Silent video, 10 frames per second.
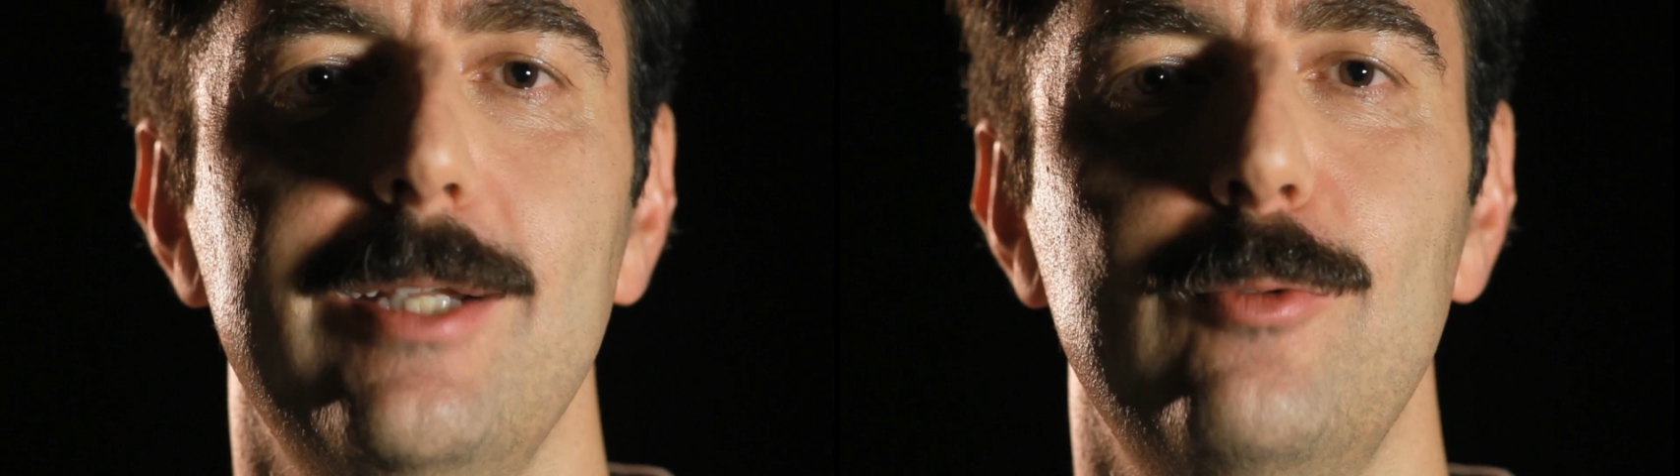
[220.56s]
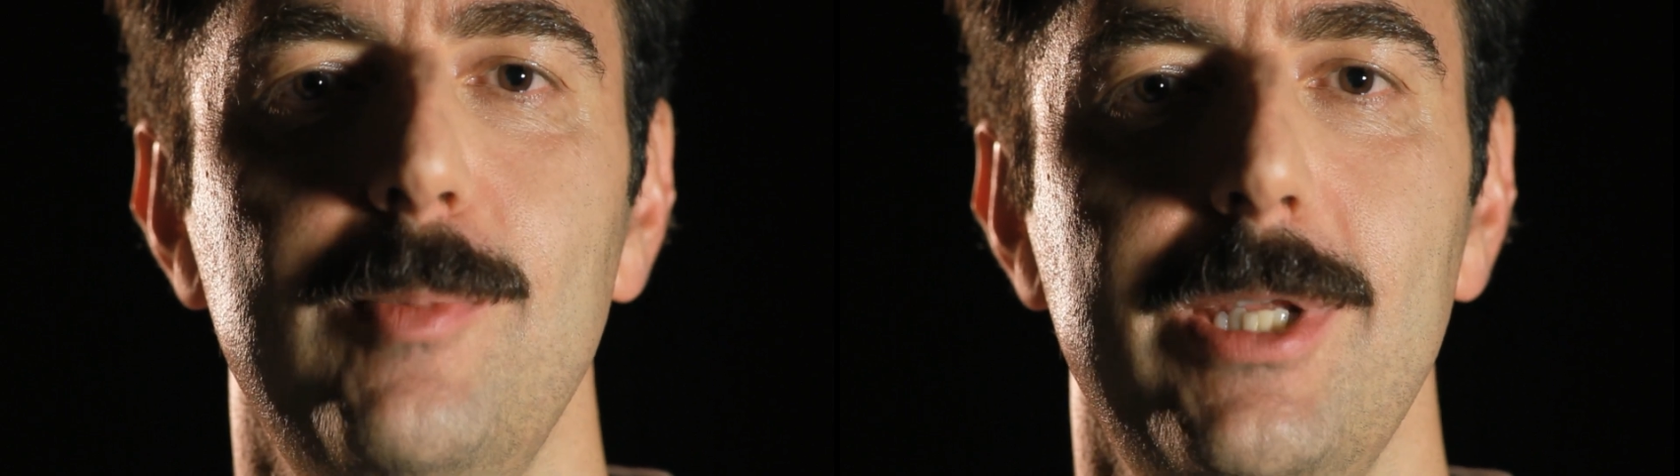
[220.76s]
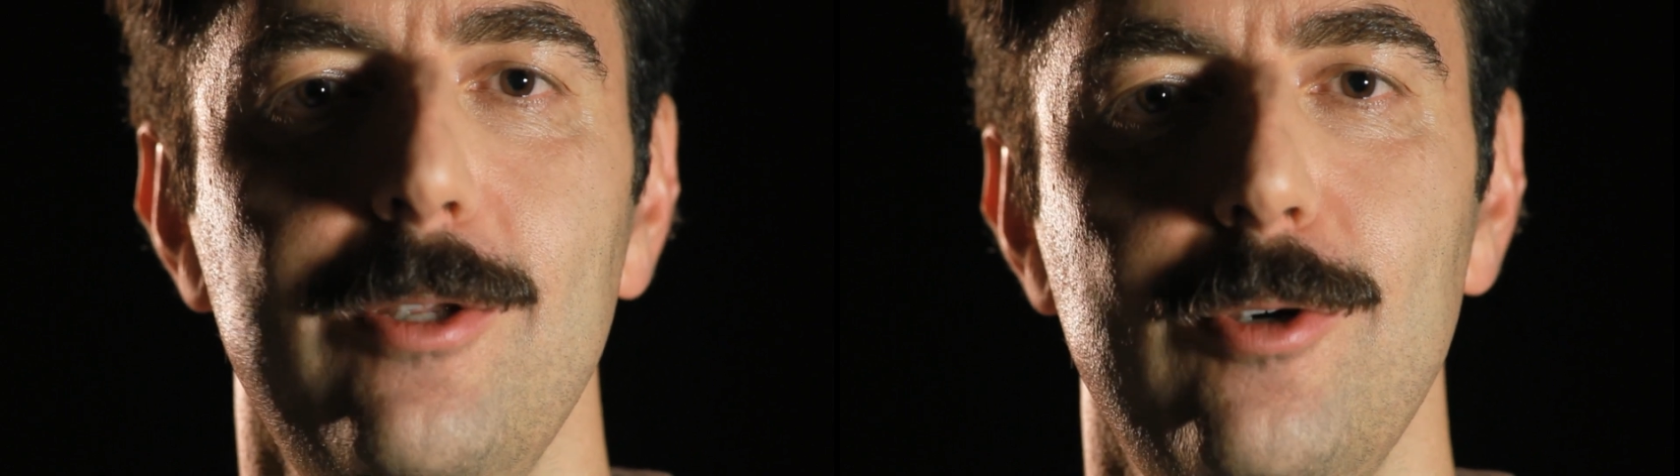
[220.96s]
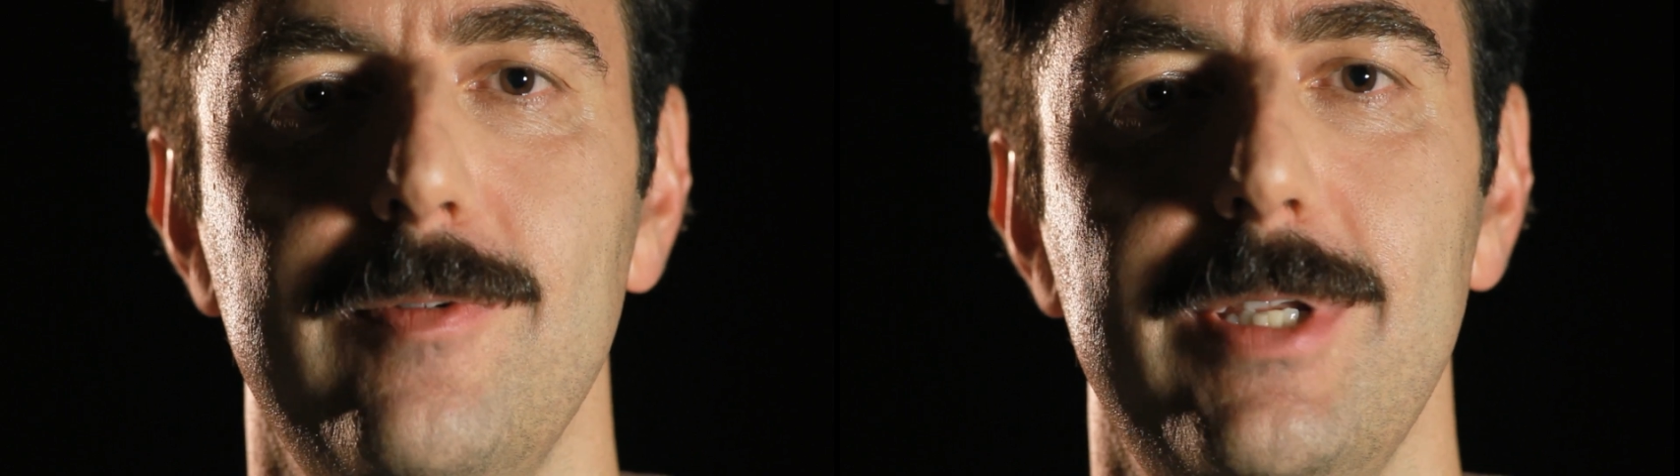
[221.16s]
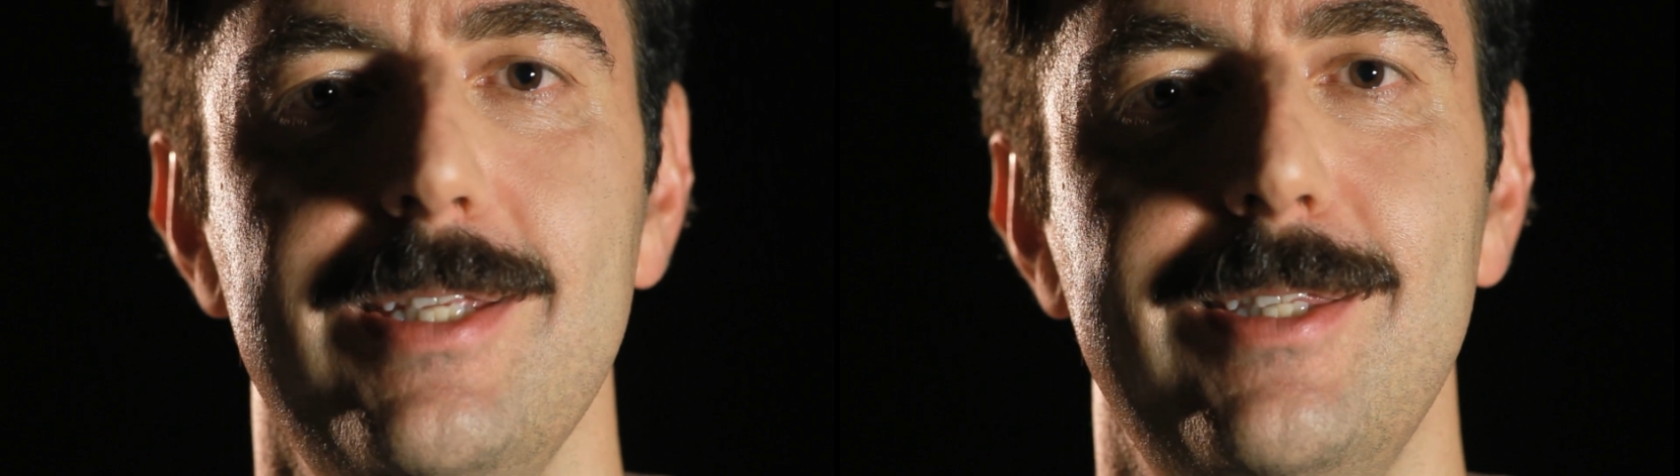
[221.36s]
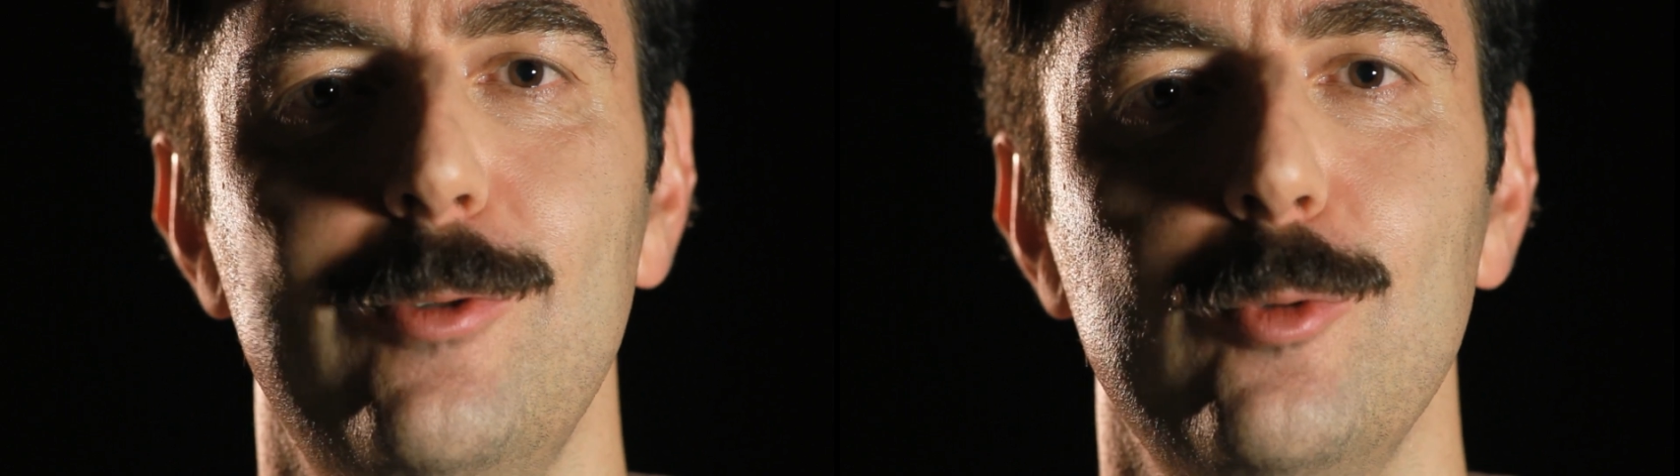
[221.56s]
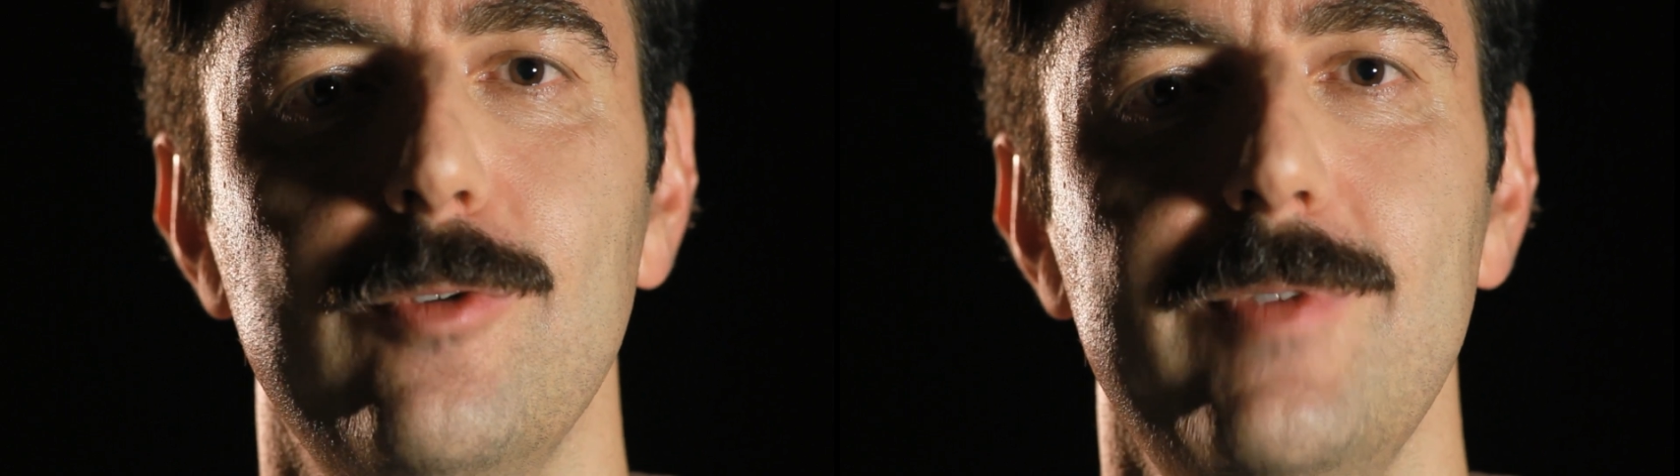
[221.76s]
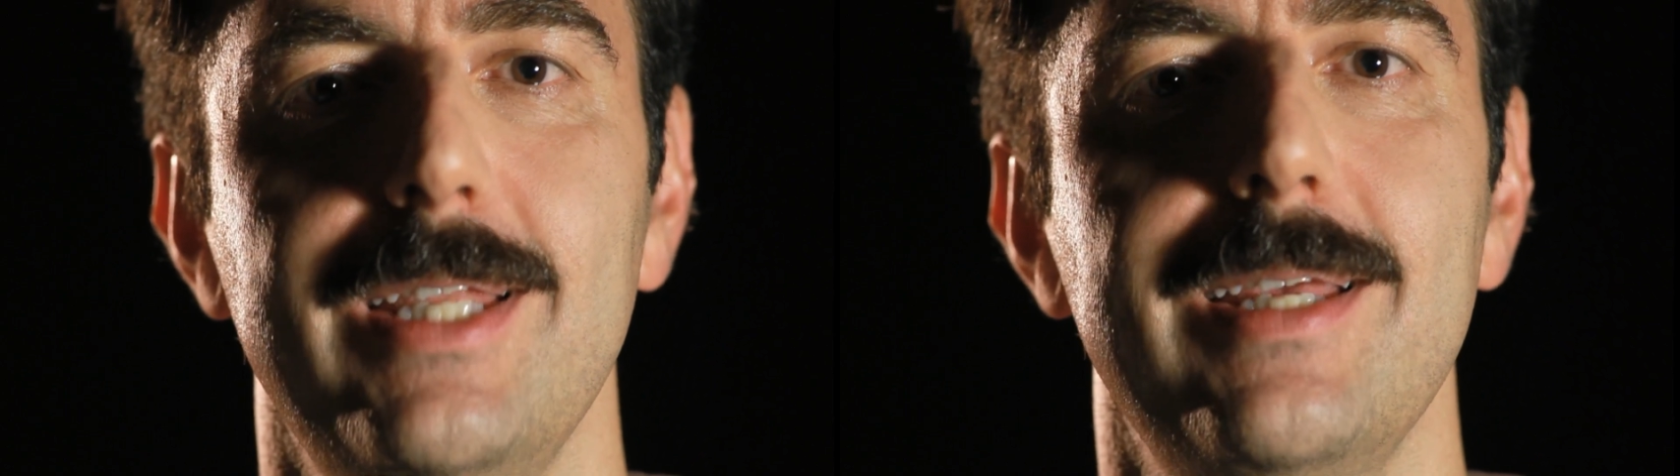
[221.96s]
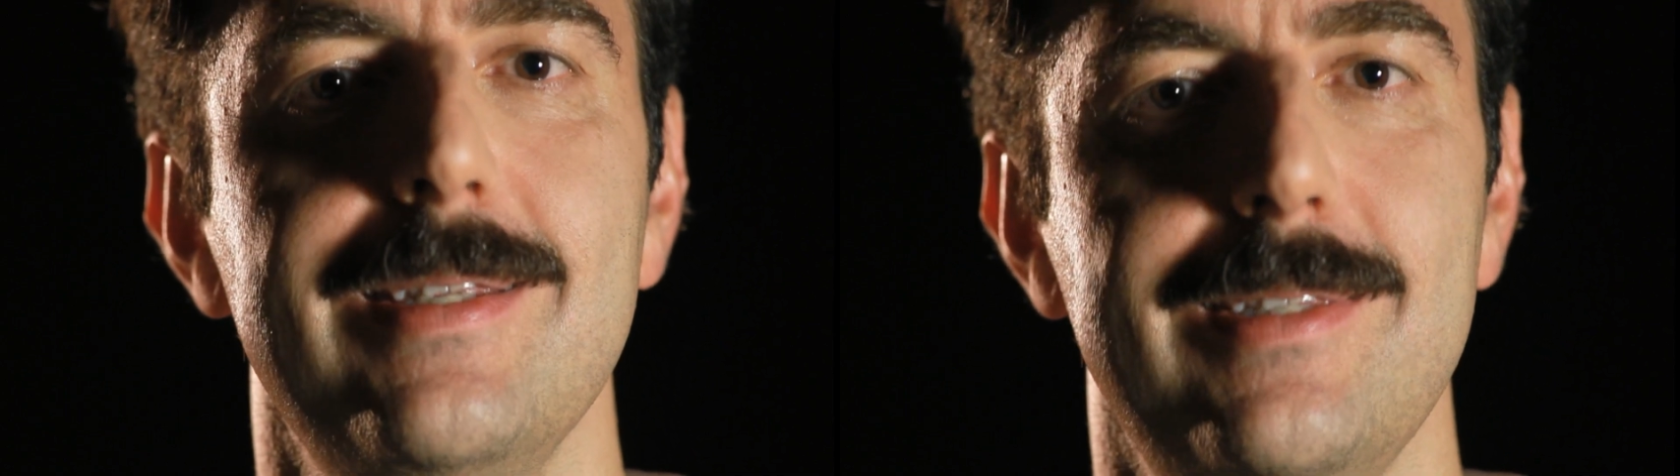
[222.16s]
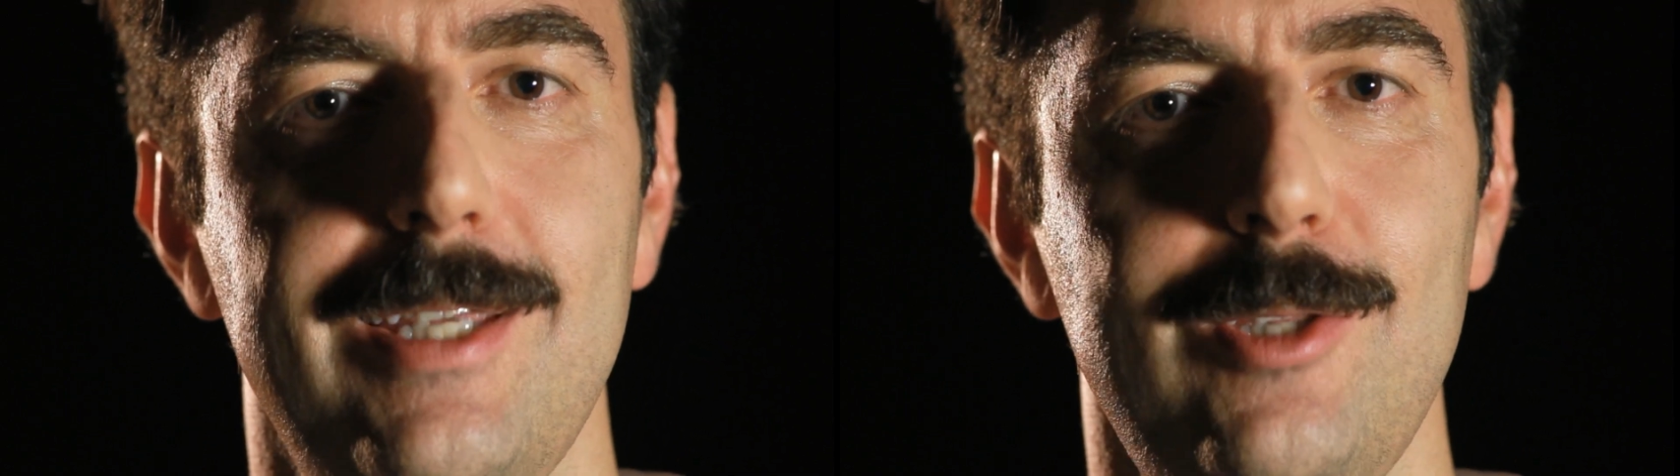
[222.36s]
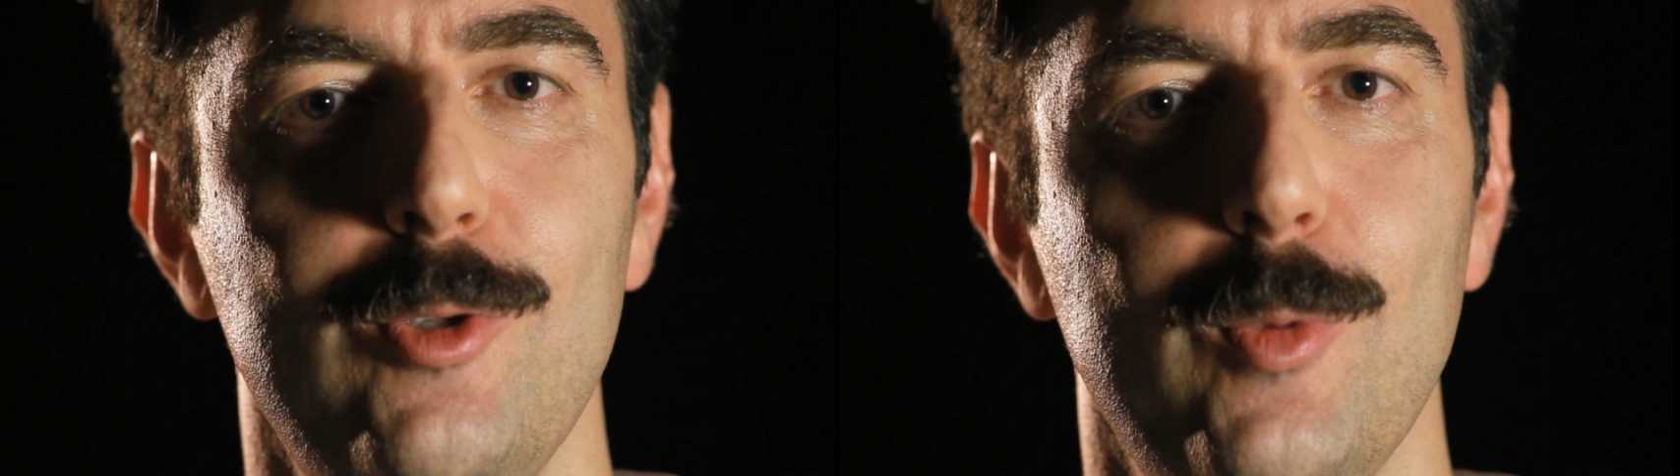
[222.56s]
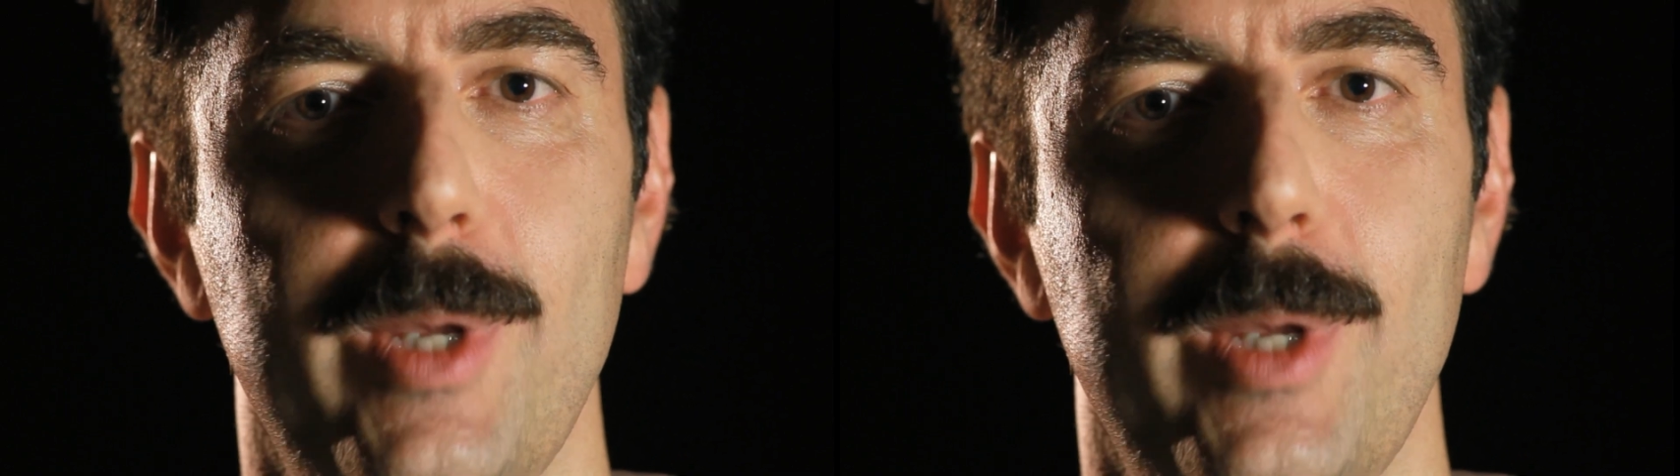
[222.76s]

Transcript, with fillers: del 2009 l'istituto viene estinto